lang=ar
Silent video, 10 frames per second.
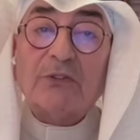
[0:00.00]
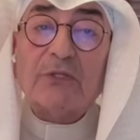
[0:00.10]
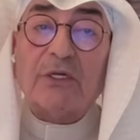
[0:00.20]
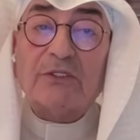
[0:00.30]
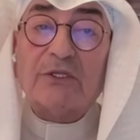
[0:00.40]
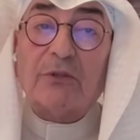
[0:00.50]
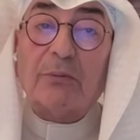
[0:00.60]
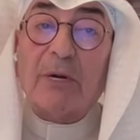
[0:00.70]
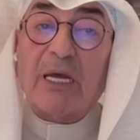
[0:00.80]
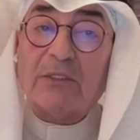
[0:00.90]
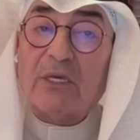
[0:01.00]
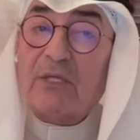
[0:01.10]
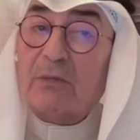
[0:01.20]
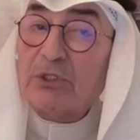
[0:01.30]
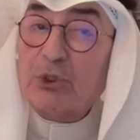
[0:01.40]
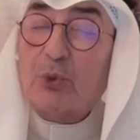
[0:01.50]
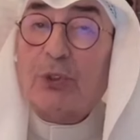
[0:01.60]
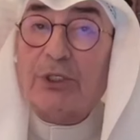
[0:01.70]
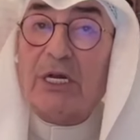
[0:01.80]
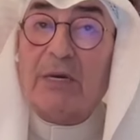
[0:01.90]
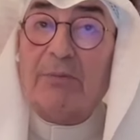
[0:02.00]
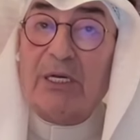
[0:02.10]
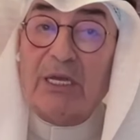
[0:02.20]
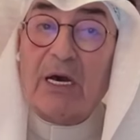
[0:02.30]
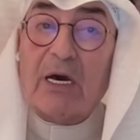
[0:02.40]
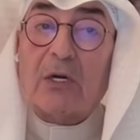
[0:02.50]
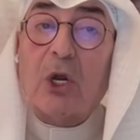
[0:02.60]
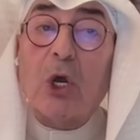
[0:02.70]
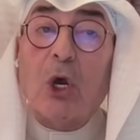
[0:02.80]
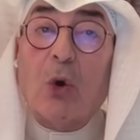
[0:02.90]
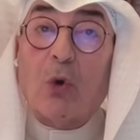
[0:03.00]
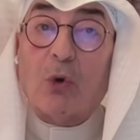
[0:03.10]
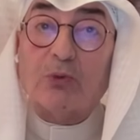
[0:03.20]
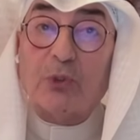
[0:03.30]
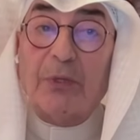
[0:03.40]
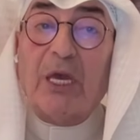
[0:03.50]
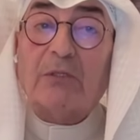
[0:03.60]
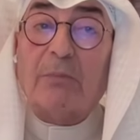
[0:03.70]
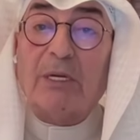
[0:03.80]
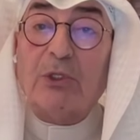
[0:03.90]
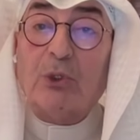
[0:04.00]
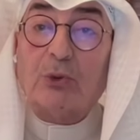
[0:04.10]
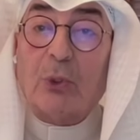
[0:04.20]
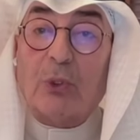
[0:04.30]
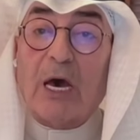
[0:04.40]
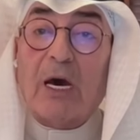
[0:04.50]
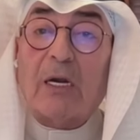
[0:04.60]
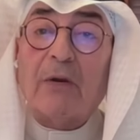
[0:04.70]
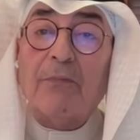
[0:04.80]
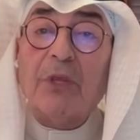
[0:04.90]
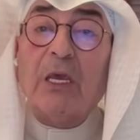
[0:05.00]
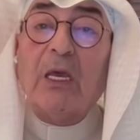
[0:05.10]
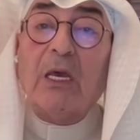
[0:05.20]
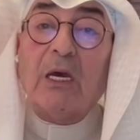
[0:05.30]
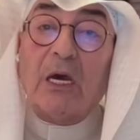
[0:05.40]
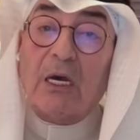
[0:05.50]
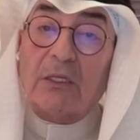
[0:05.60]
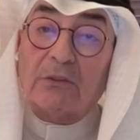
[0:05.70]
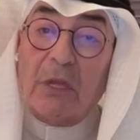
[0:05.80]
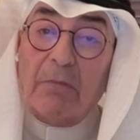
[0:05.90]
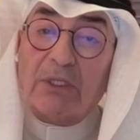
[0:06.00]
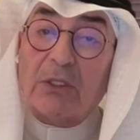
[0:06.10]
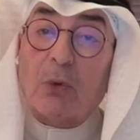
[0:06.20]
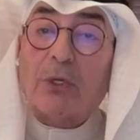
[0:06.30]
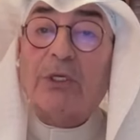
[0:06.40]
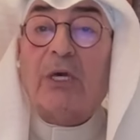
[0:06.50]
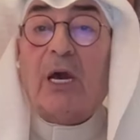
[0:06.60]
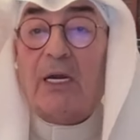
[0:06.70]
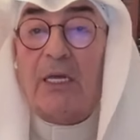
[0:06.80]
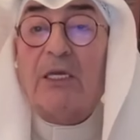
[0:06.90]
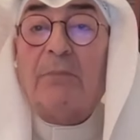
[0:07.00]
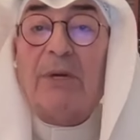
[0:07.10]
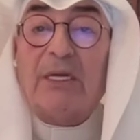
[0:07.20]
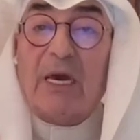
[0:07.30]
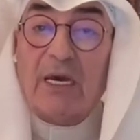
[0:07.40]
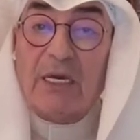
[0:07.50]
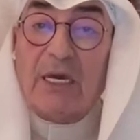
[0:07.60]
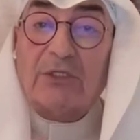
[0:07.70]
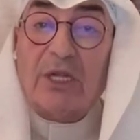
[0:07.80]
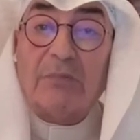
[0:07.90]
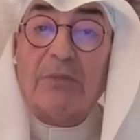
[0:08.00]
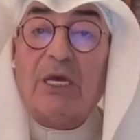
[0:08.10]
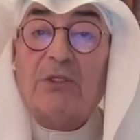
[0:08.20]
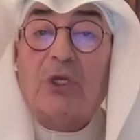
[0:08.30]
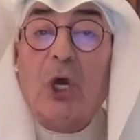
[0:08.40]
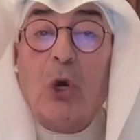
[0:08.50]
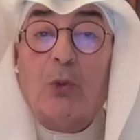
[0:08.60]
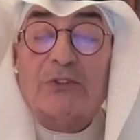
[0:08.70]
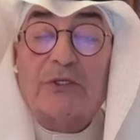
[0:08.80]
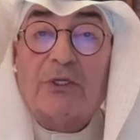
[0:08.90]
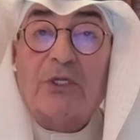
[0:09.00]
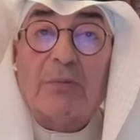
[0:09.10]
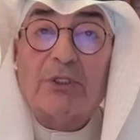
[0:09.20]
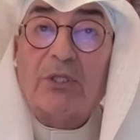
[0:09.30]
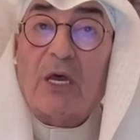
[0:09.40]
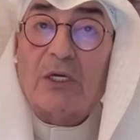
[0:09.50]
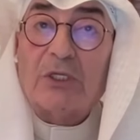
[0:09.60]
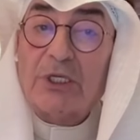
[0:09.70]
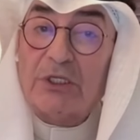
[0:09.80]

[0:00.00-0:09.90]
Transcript: تصل استثمارات هذا المشروع إلى مليار و500 مليون دولار آه، تم التوقيع عليه بين هيئة تنمية واستخدام الطاقة